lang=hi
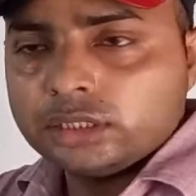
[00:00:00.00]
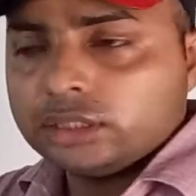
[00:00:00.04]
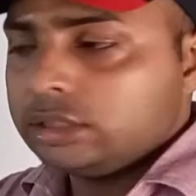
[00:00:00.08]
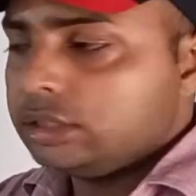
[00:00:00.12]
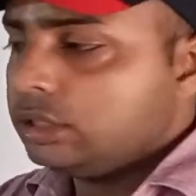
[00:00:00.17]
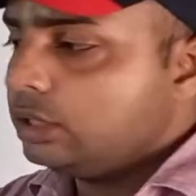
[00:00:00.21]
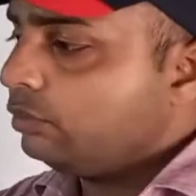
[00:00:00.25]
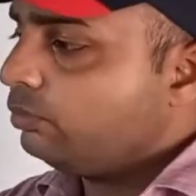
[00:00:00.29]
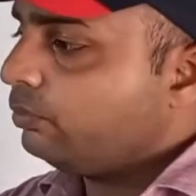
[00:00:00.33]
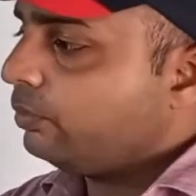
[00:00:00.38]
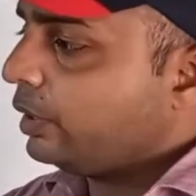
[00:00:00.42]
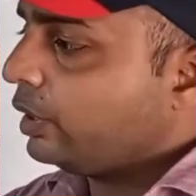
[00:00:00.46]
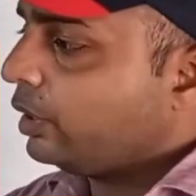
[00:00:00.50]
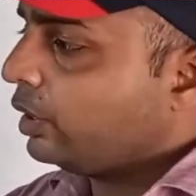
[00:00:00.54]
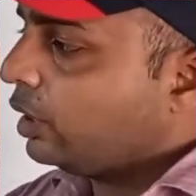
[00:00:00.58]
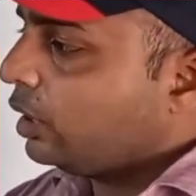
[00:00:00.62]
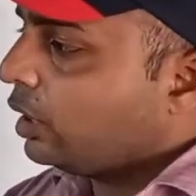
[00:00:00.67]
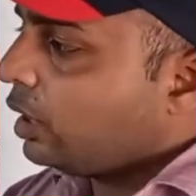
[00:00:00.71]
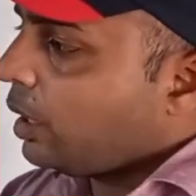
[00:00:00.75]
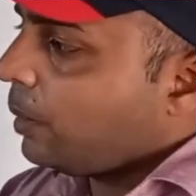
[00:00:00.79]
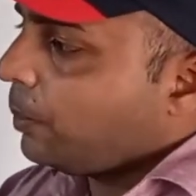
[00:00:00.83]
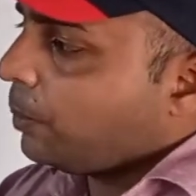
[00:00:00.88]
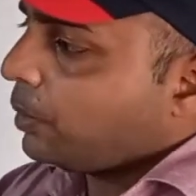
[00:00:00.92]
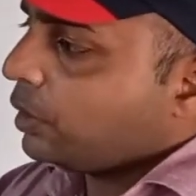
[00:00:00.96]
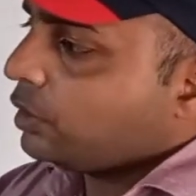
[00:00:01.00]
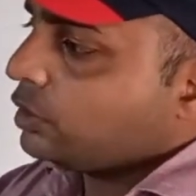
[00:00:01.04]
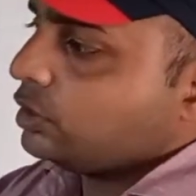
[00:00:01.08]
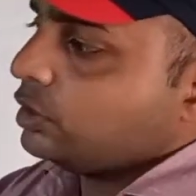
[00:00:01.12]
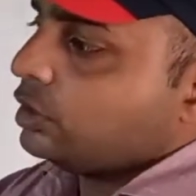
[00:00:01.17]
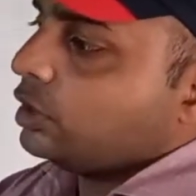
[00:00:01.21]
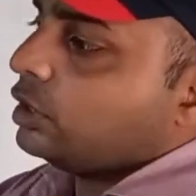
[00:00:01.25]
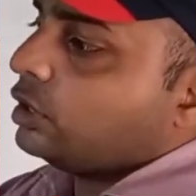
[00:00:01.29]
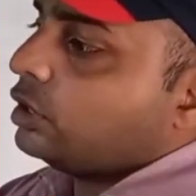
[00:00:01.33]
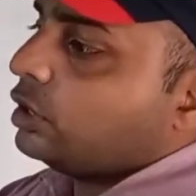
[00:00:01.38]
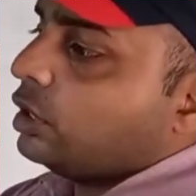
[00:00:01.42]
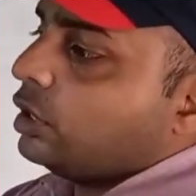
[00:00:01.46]
ये फिंगर आपका
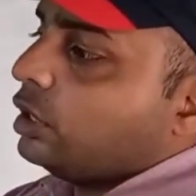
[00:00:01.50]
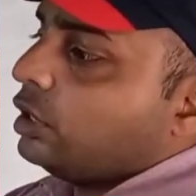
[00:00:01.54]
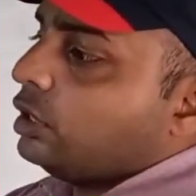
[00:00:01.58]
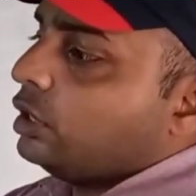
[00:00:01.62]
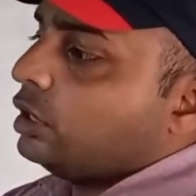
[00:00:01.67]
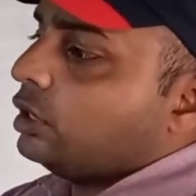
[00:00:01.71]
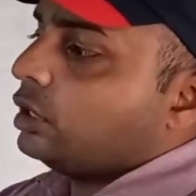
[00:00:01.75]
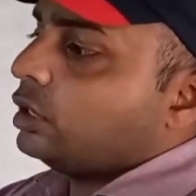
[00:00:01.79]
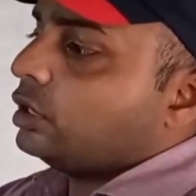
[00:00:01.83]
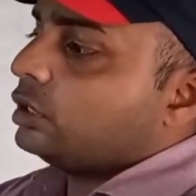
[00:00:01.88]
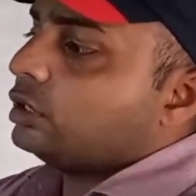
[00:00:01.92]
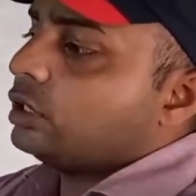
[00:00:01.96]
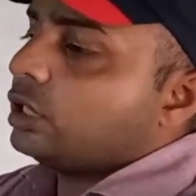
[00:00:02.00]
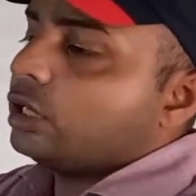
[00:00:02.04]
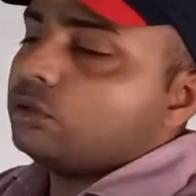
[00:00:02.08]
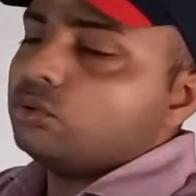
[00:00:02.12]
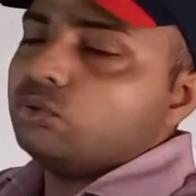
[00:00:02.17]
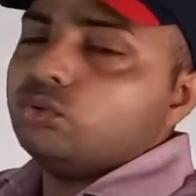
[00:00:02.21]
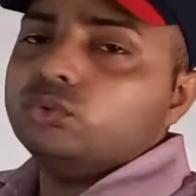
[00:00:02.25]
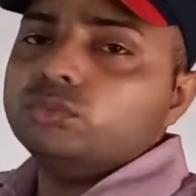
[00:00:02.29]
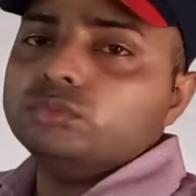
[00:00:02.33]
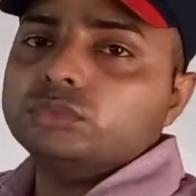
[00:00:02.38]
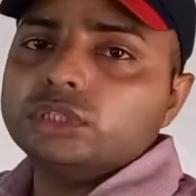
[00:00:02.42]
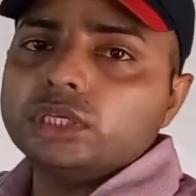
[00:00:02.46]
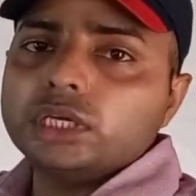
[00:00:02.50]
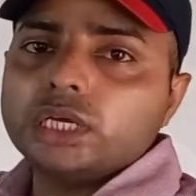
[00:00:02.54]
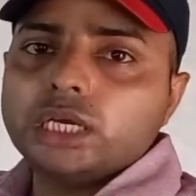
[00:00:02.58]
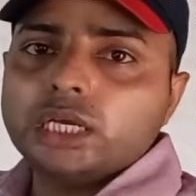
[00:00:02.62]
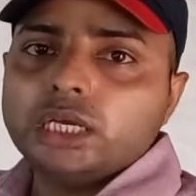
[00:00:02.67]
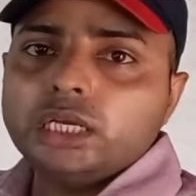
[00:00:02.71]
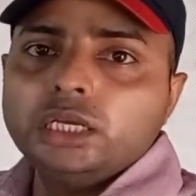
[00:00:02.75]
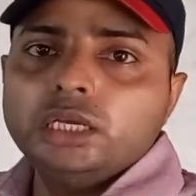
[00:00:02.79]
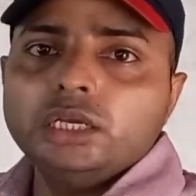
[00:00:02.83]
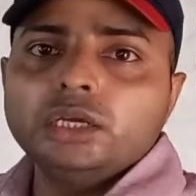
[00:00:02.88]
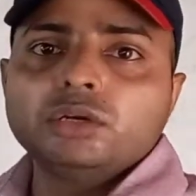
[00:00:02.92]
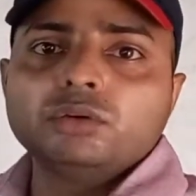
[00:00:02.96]
जिधर कर्ल करता है घूमता
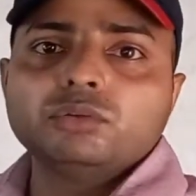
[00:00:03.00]
है